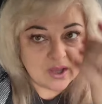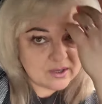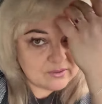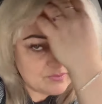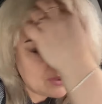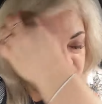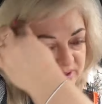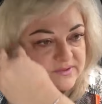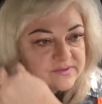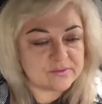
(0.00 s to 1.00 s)
в
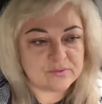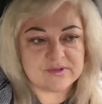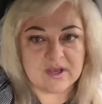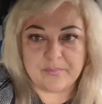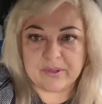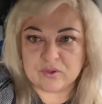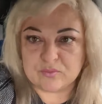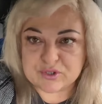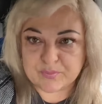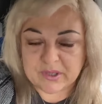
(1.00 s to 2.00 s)
Валберес, друзья, а
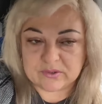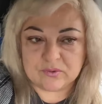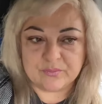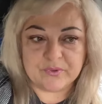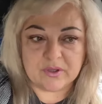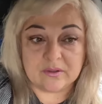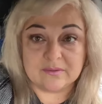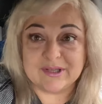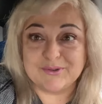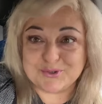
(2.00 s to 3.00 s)
потом уже пойду,
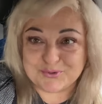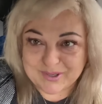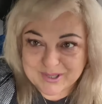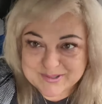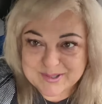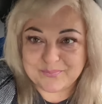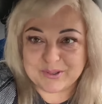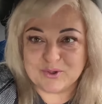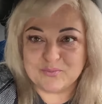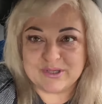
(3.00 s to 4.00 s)
э, зайду еще в магазин,
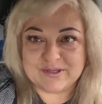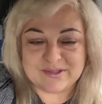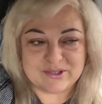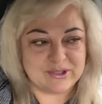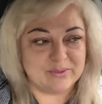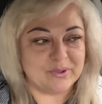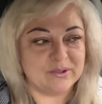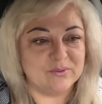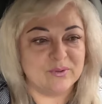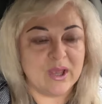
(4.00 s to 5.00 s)
потом на реснички
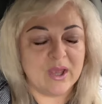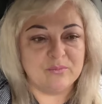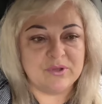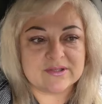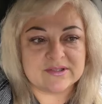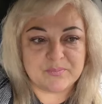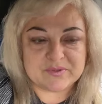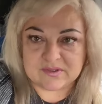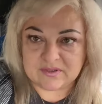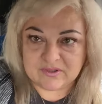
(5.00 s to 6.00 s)
пойду. У меня
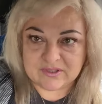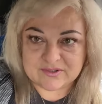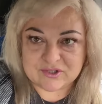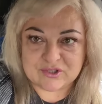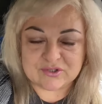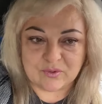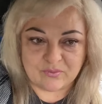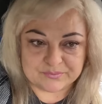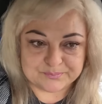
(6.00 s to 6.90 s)
запись на 12 часов.